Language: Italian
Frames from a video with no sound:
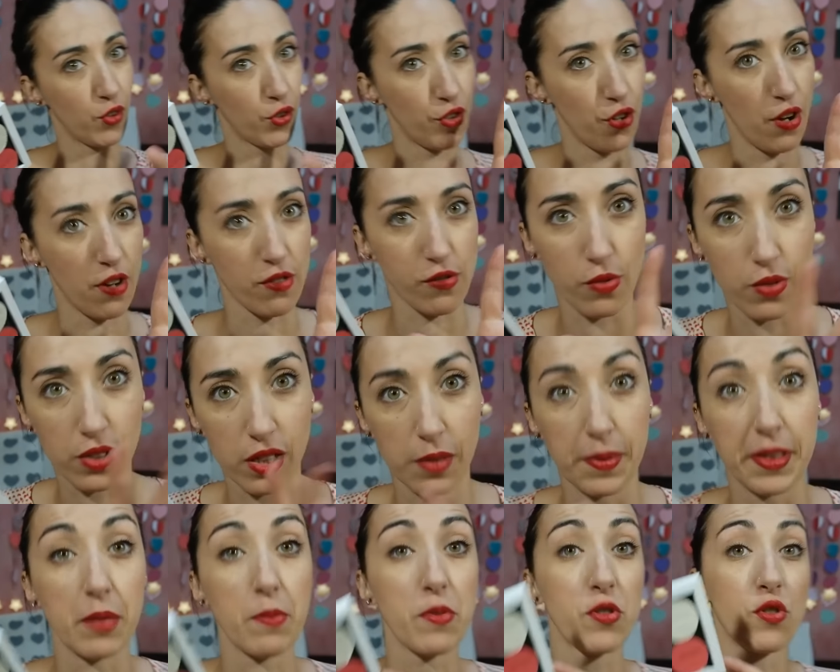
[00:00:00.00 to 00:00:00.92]
non ne ho
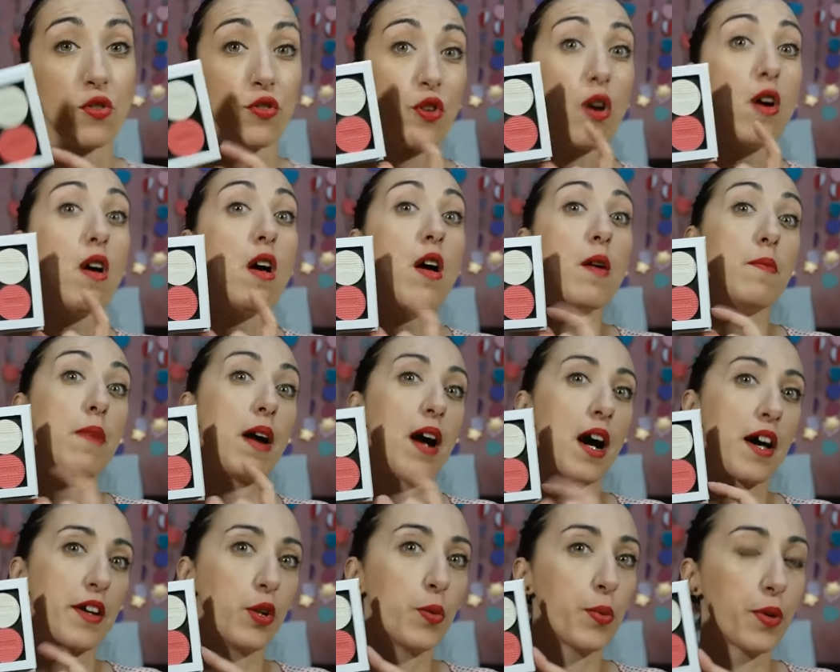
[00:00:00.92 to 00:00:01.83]
assolutamente bisogno,
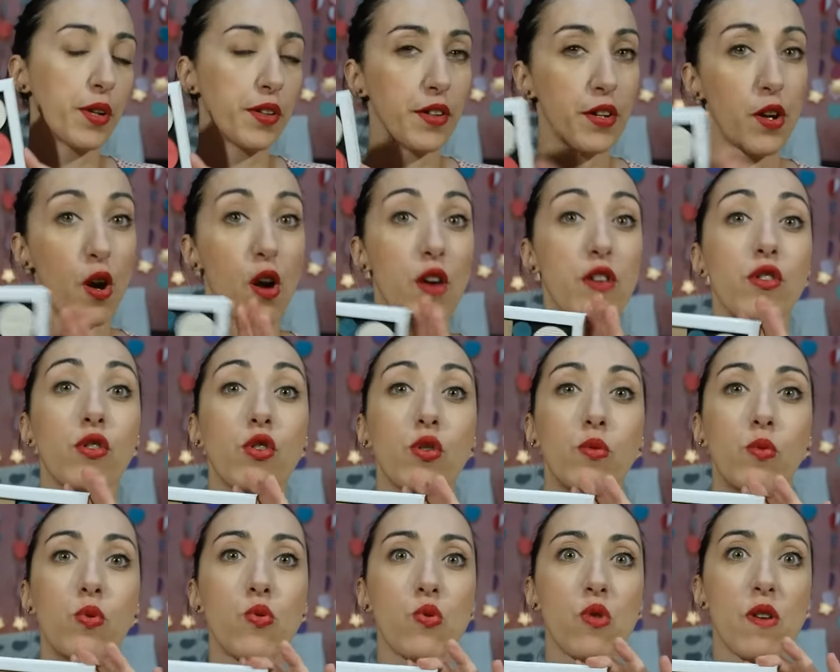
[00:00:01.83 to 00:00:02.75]
magari lo prenderò. Io
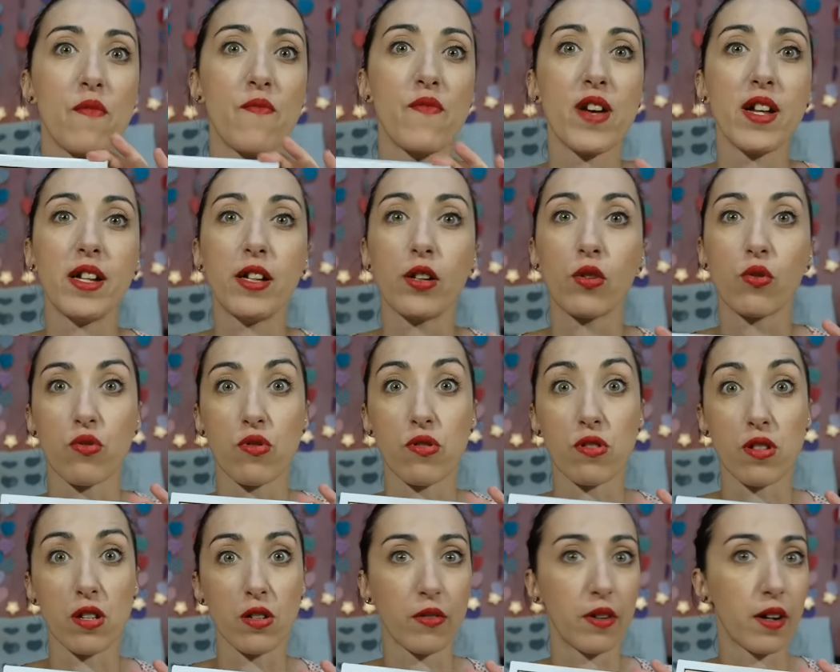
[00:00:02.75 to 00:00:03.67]
comunque ve li
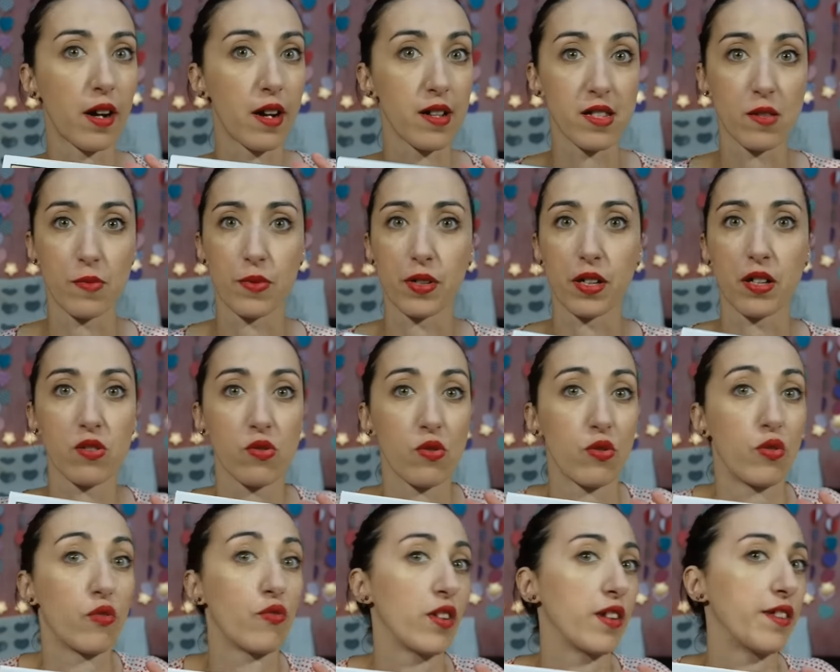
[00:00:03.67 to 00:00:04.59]
consiglio ragazzi perché
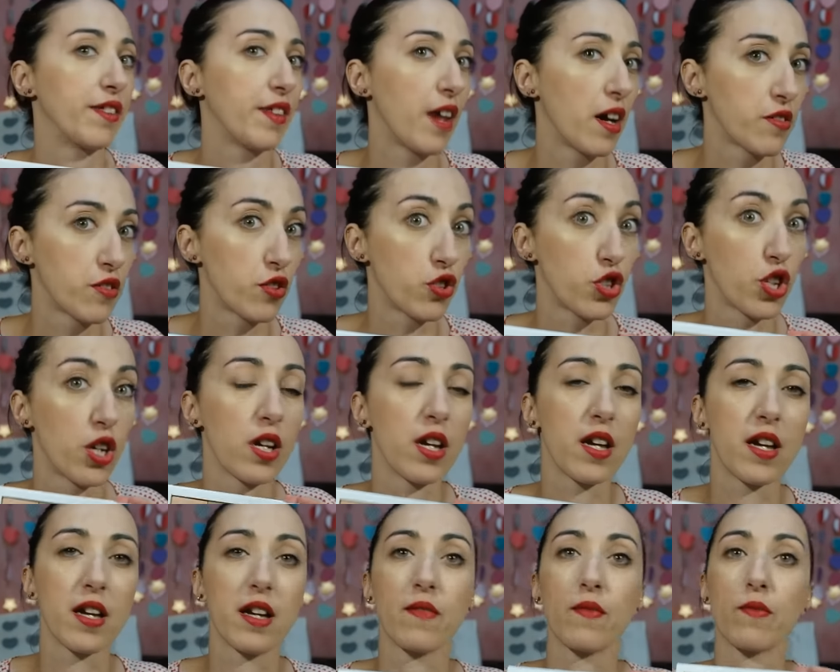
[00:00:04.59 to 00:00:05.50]
sono fantastici
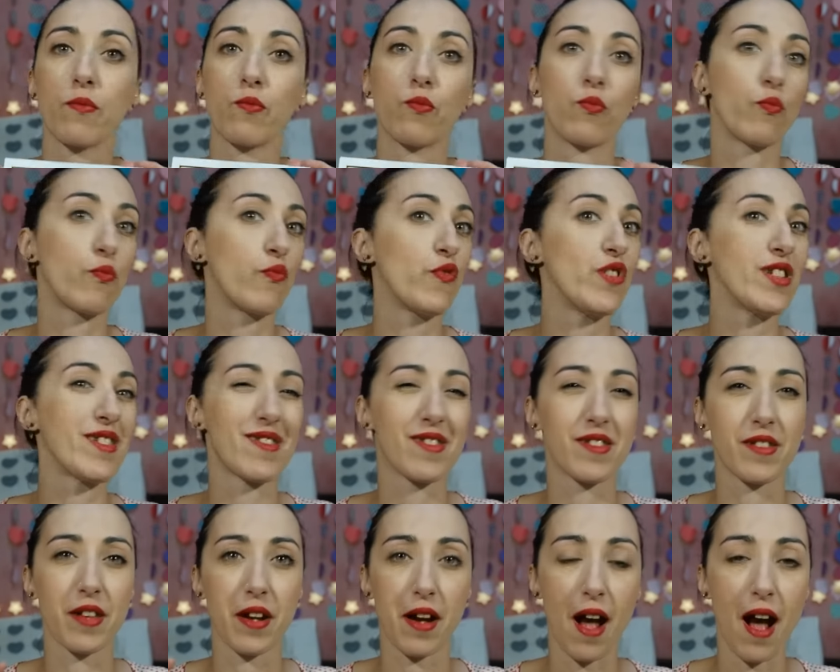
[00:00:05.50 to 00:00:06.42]
e vi
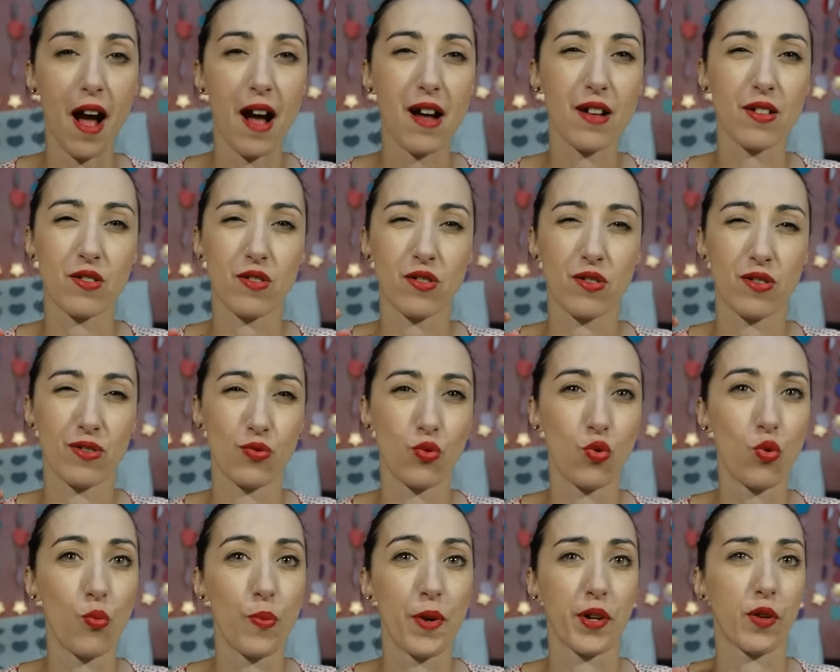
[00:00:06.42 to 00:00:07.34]
stra
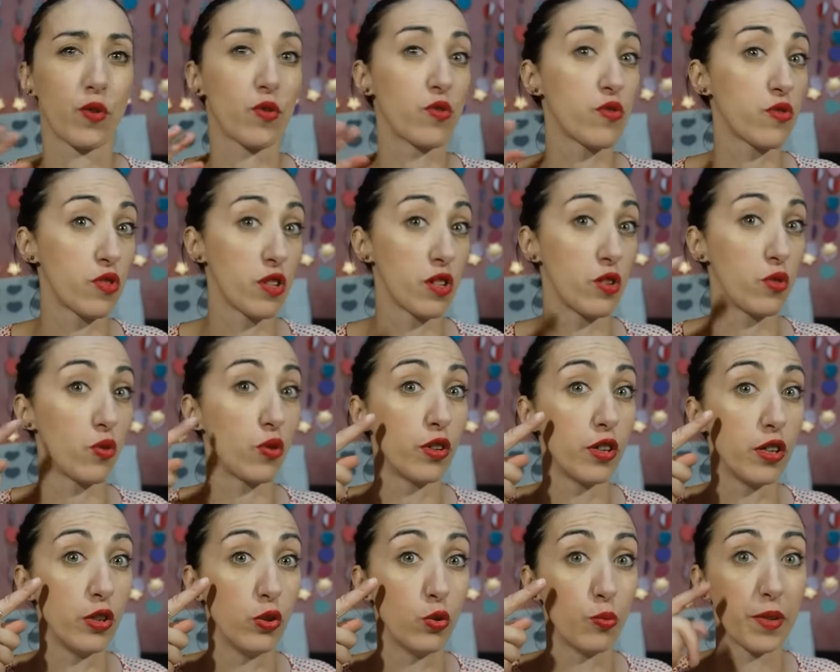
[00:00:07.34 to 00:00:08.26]
super consiglio
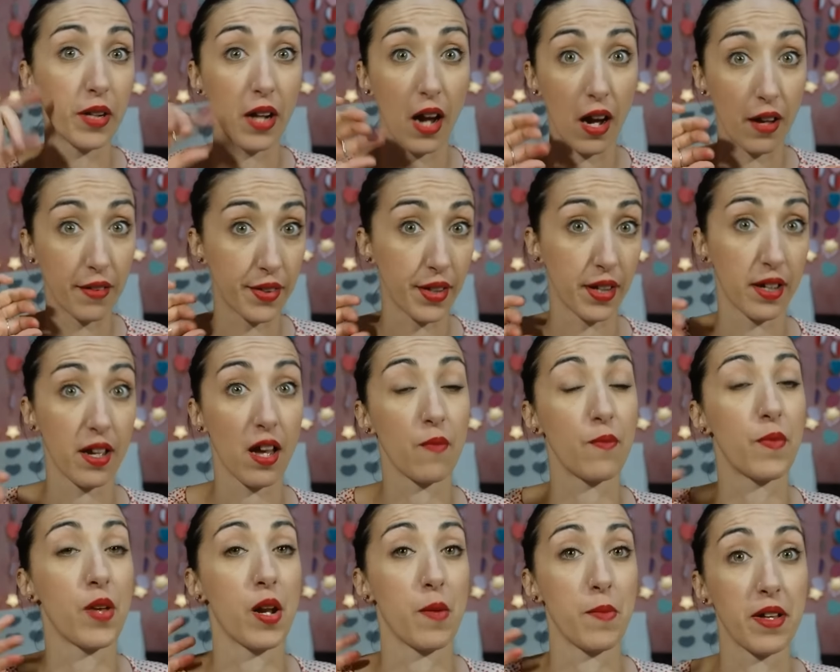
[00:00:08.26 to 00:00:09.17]
l'illuminante che è
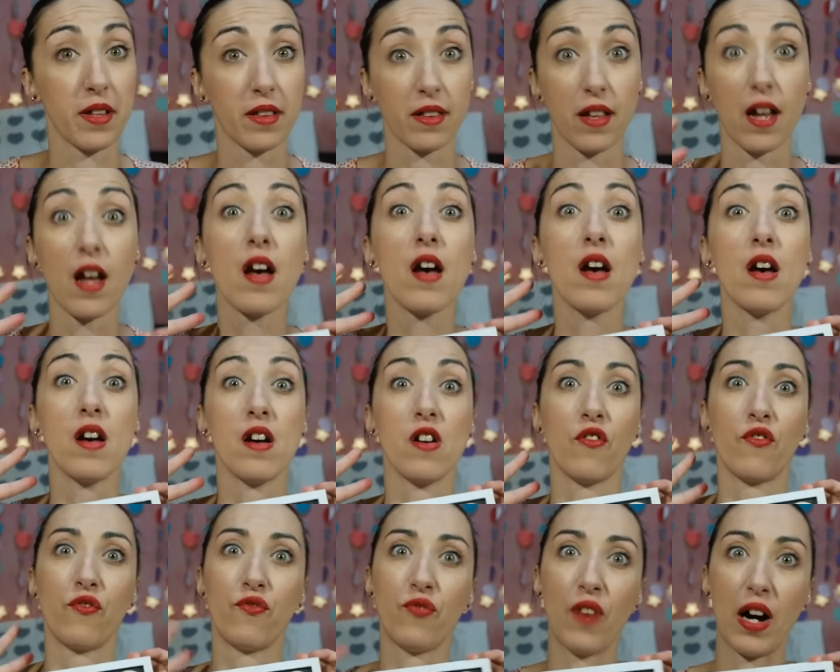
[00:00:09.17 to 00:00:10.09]
veramente
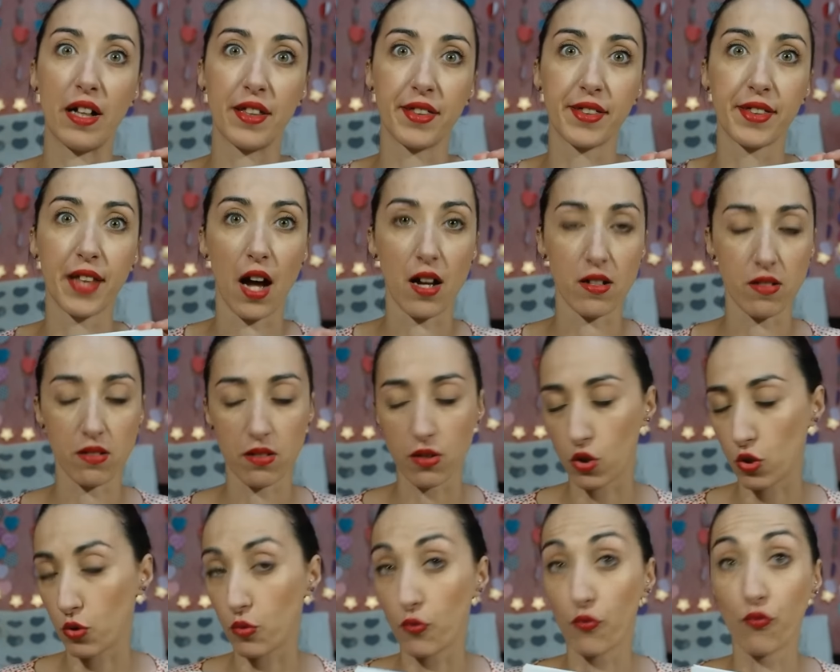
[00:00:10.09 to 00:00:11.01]

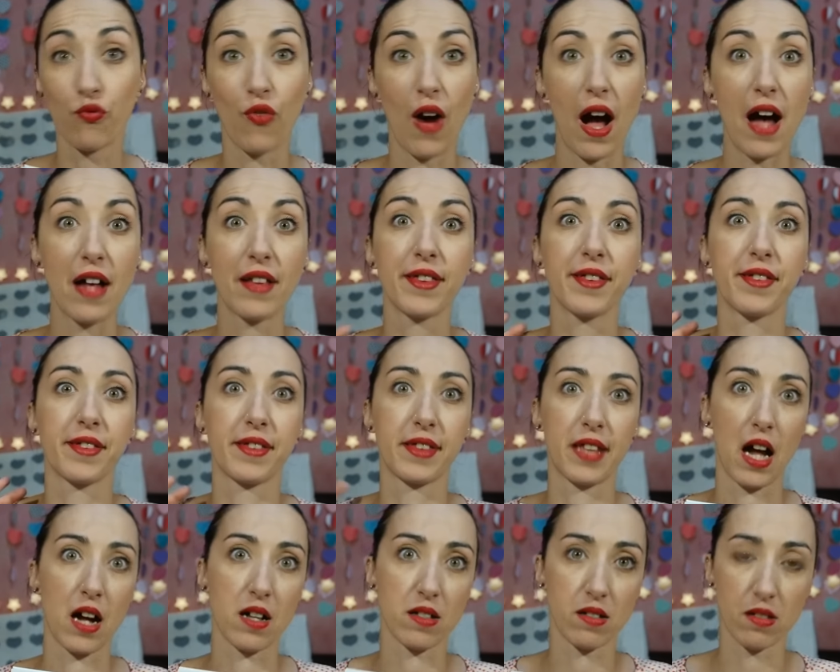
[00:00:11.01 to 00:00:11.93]
fantastico,
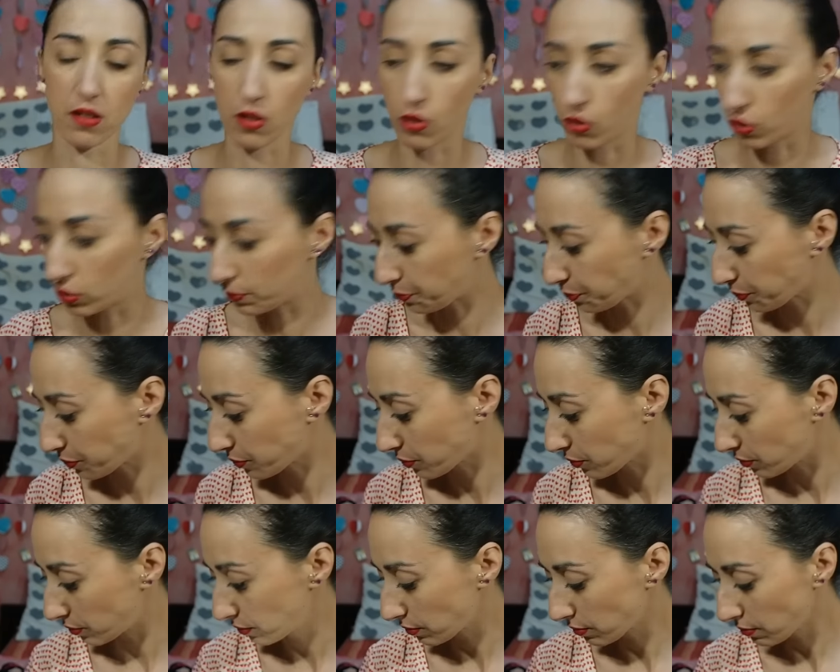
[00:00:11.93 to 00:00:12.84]
fantastico.
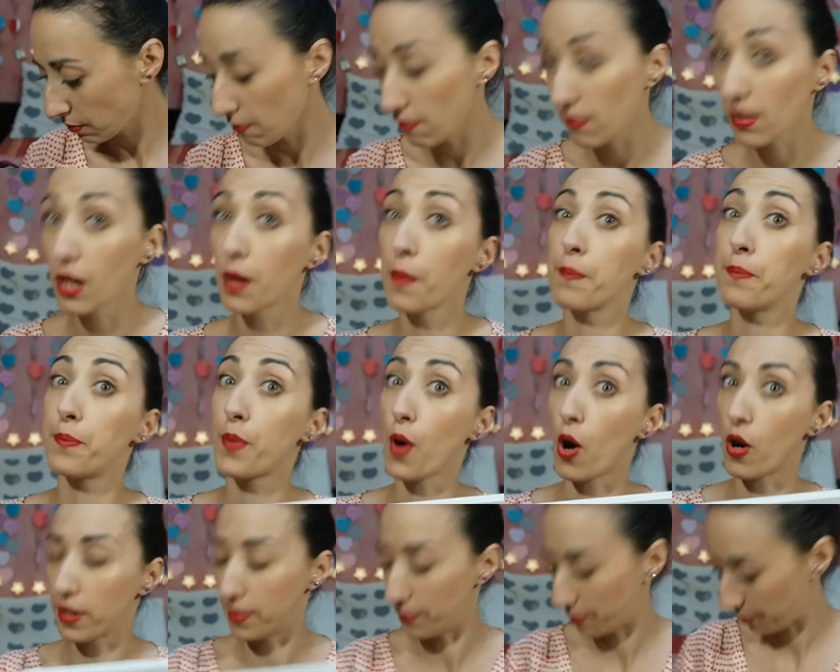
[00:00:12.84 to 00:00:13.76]

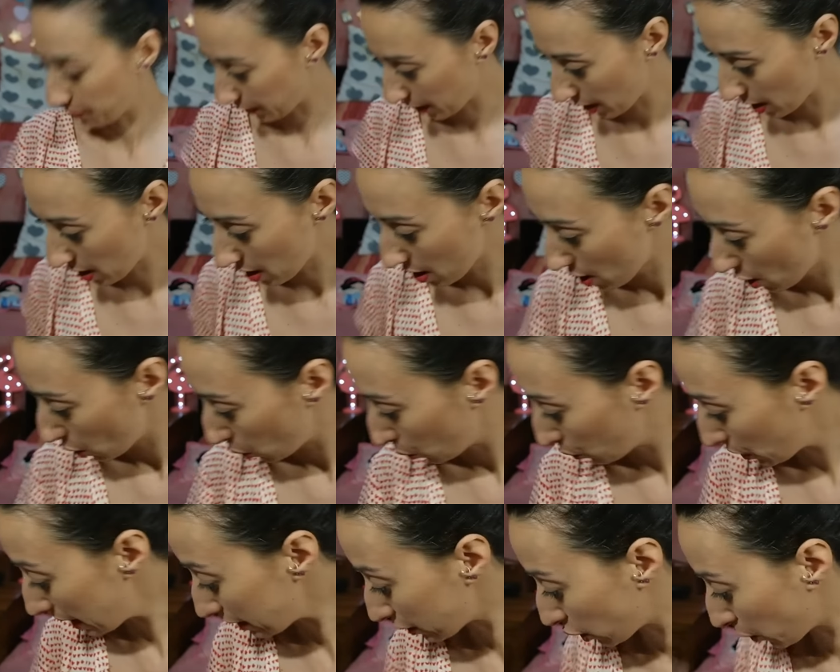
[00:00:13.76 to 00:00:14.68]
Poi
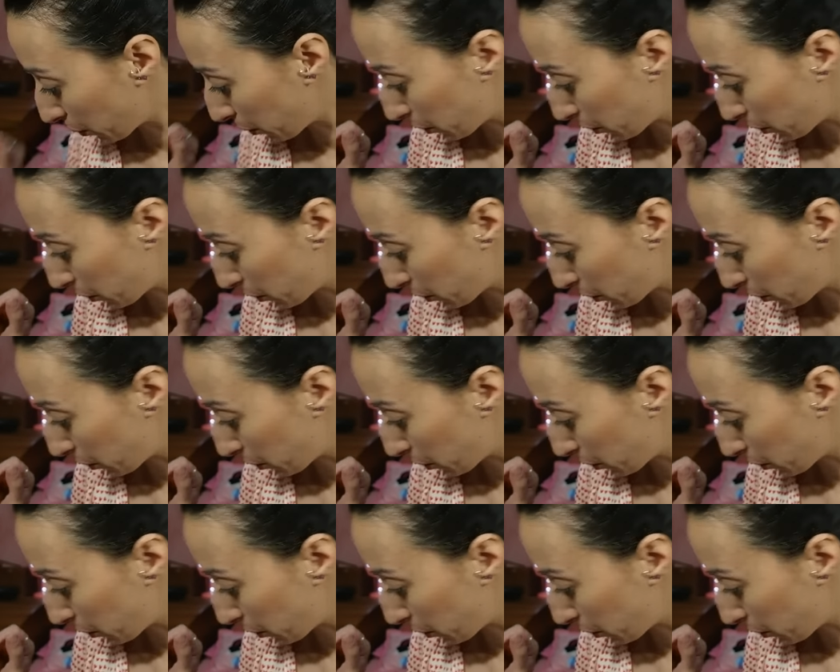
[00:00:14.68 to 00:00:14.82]
un altro